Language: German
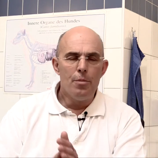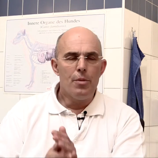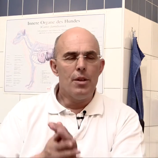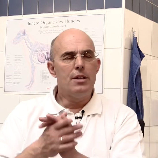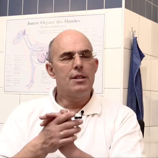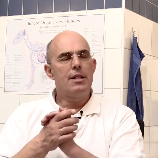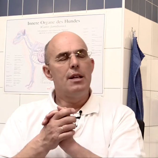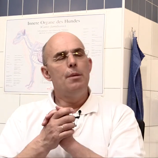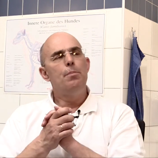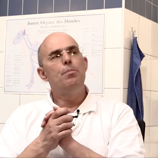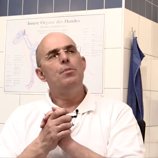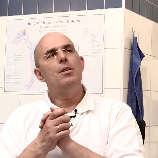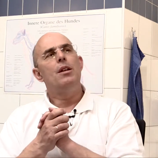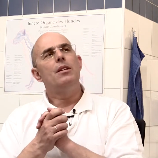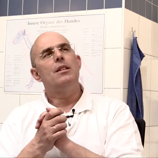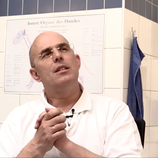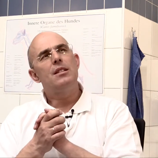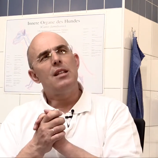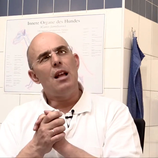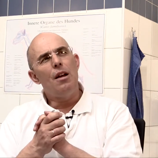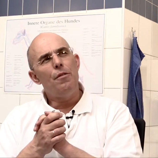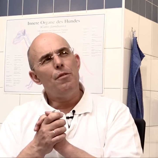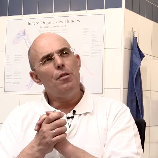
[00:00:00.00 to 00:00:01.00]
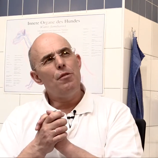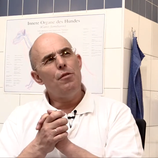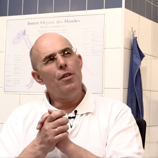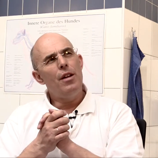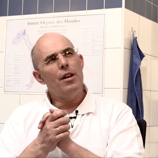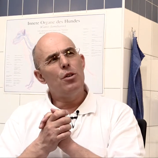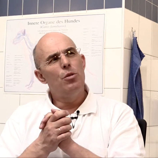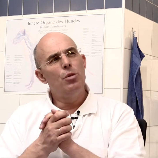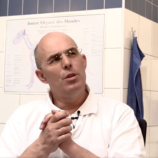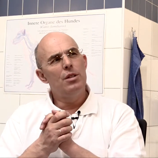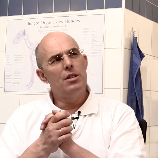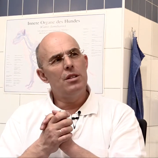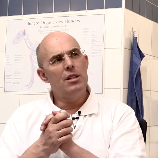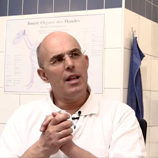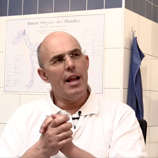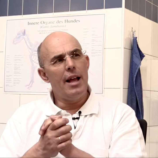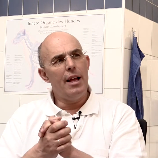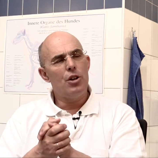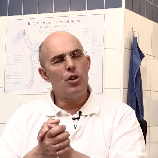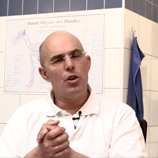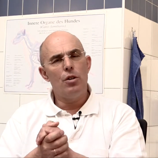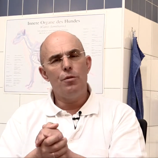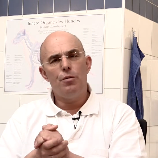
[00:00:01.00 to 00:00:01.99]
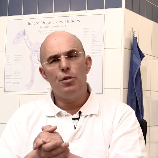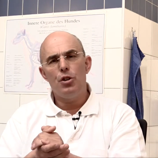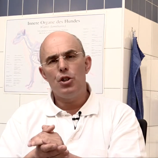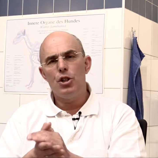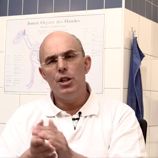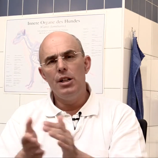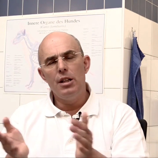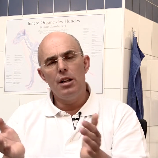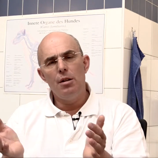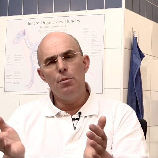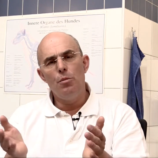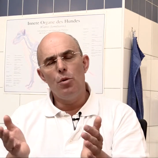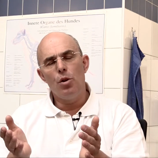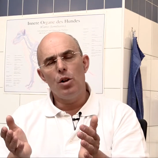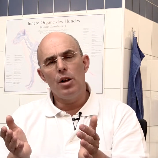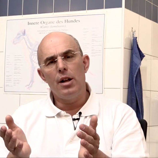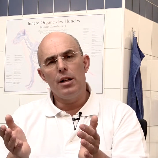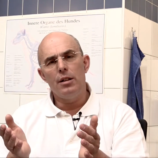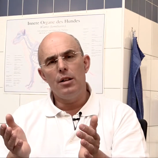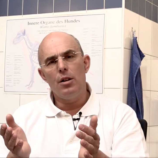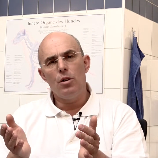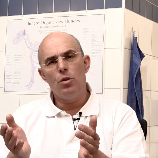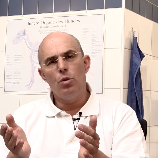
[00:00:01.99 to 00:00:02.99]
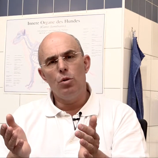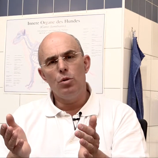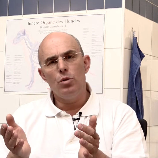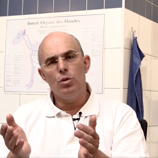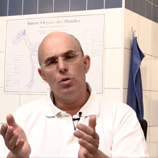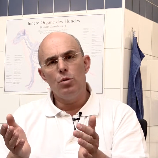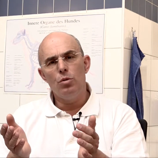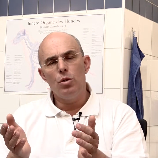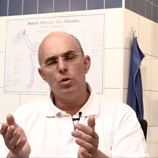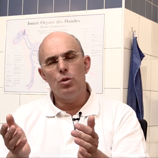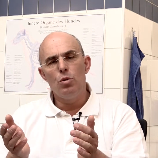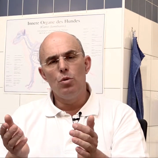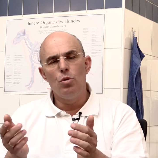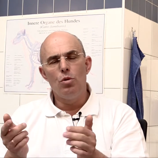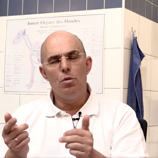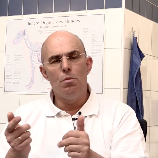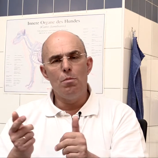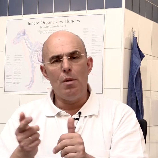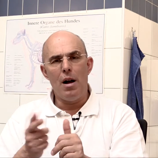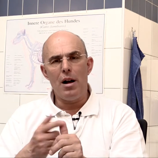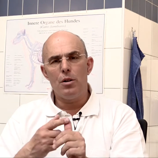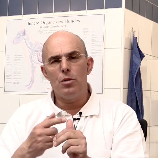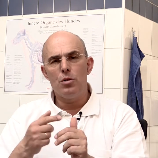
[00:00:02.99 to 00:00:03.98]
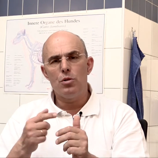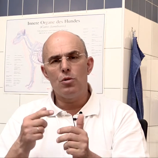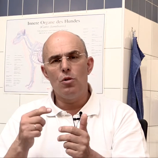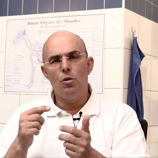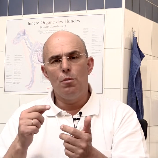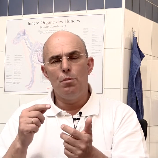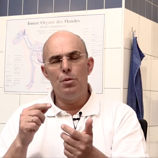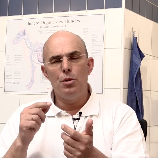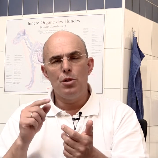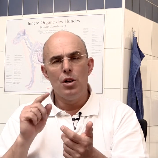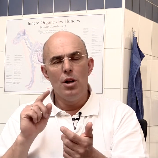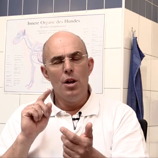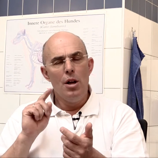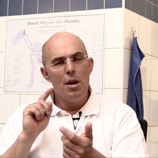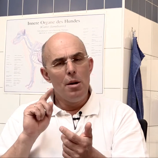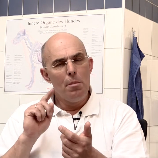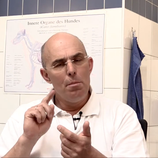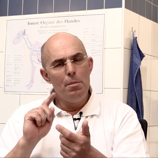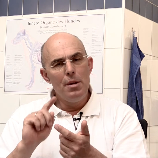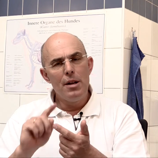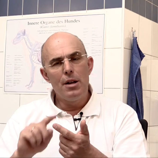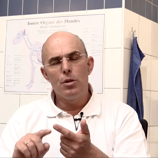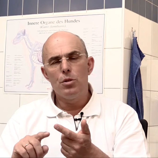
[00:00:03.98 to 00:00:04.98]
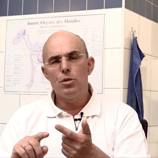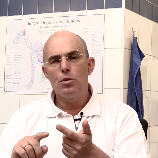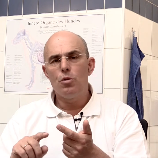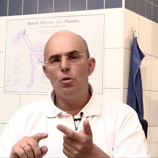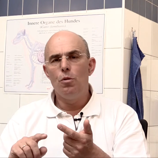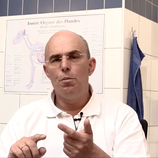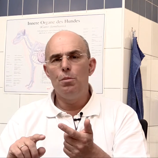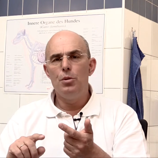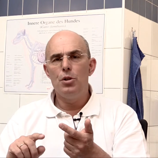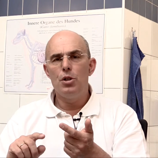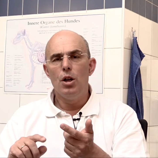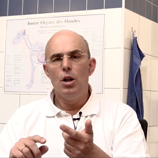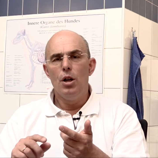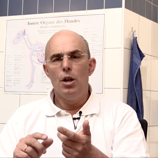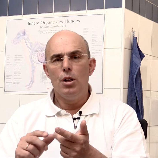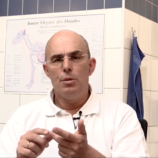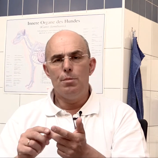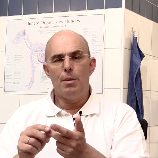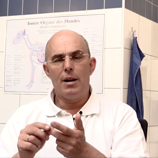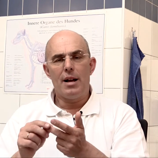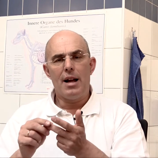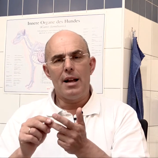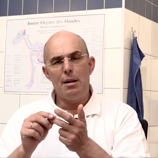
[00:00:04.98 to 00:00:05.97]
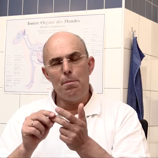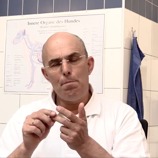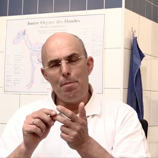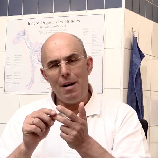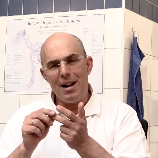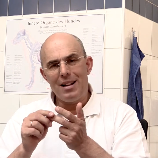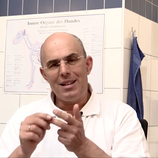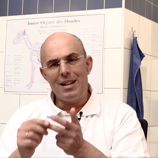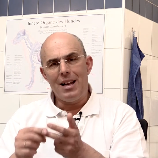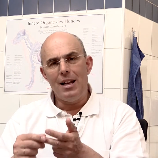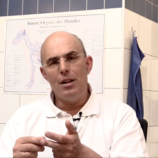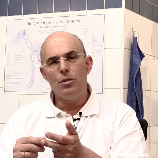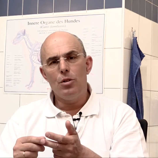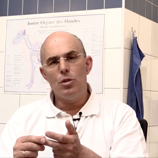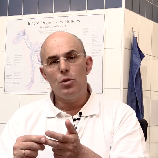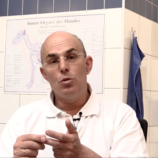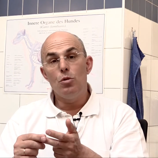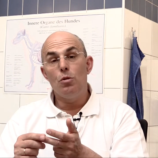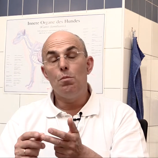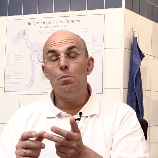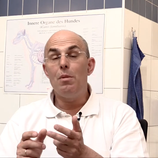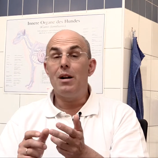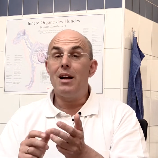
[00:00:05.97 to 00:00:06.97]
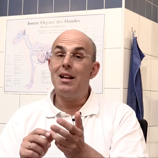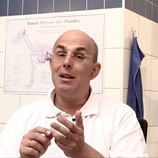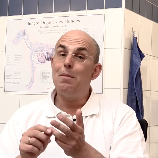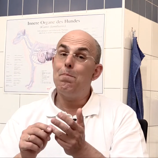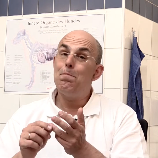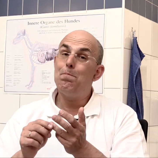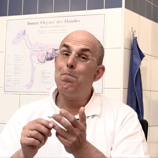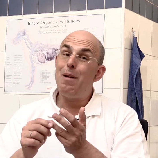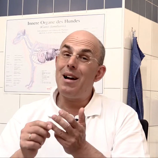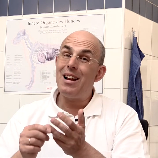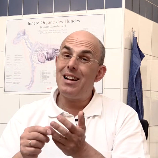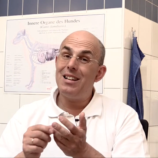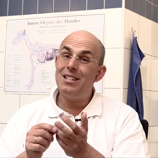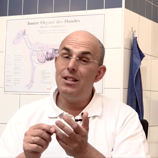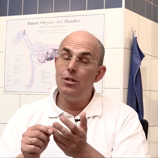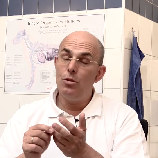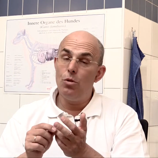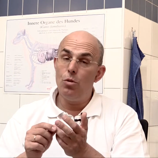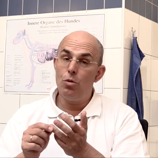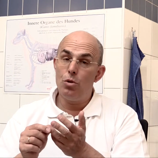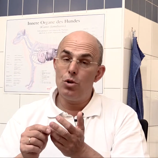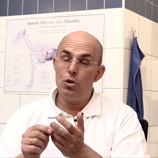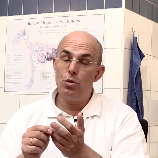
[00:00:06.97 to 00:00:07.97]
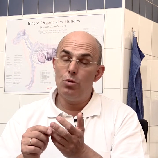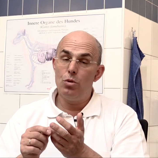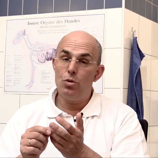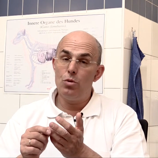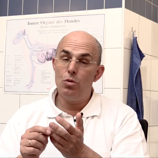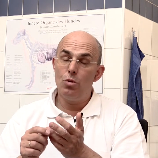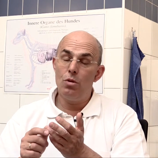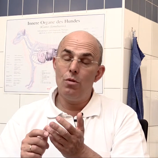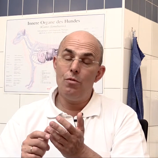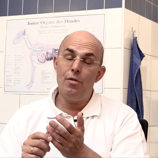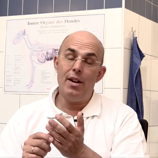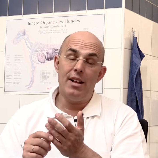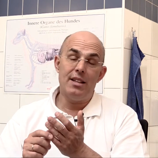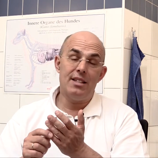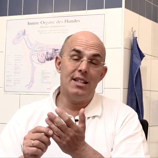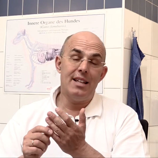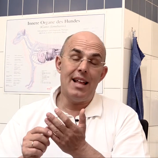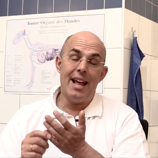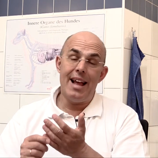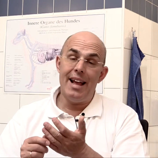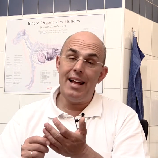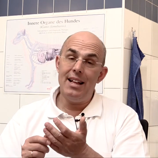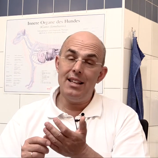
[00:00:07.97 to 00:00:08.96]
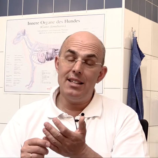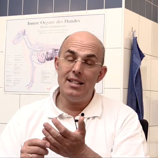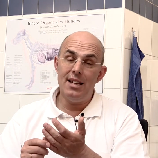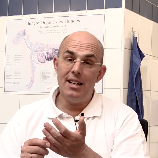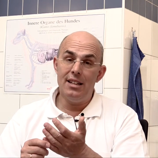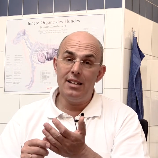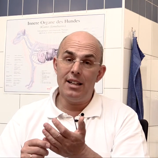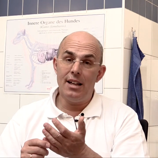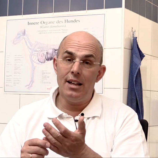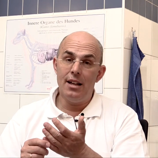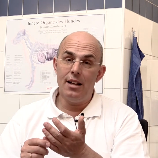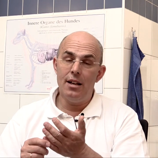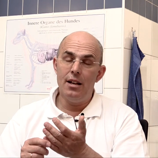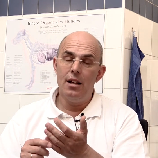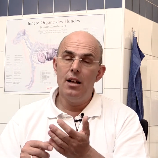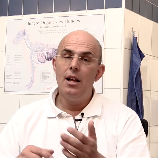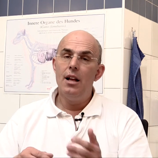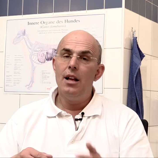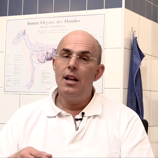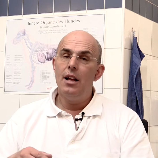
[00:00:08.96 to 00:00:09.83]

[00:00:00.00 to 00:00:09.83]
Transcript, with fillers: Es gibt ja, das darf ich vielleicht kurz da einschauen, verschiedene Möglichkeiten, den Code zu untersuchen, makroskopisch, mikroskopisch. Man kann ihn bakteriell untersuchen, man kann ihn parasitologisch untersuchen, vielleicht sind Einzeller drinnen,